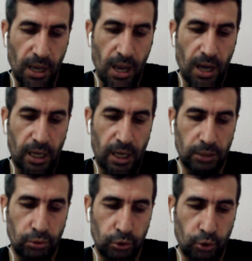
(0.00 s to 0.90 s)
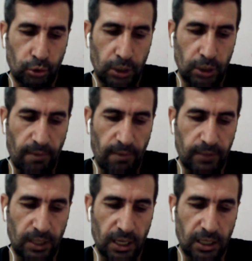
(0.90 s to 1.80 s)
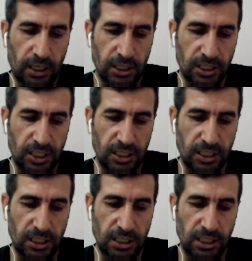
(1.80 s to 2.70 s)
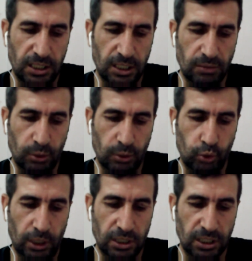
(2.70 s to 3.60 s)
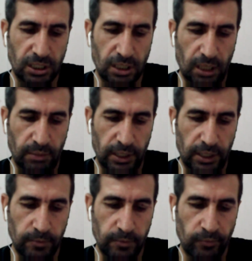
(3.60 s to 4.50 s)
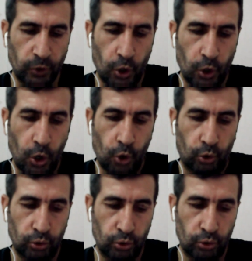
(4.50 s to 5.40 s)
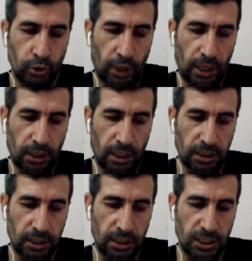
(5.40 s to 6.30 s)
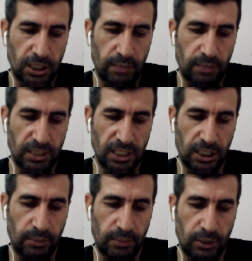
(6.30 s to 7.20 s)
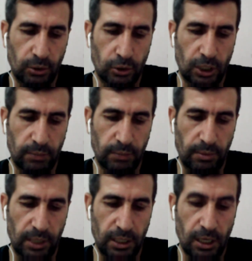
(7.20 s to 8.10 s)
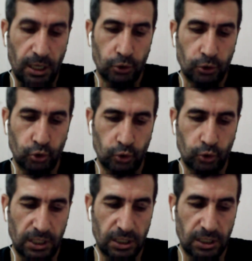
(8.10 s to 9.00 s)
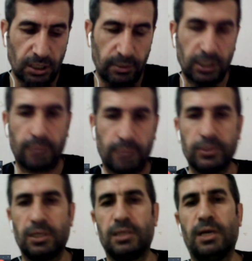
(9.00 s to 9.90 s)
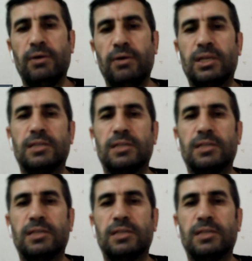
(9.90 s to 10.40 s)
her türlü kötülüğe ve fitneye karşı sessiz, ilgisiz ve duyarsız kalmayı, onurunun ayaklar altında çiğnilmesine tepki göstermemeyi, susmayı sabır yaptılar. Evet,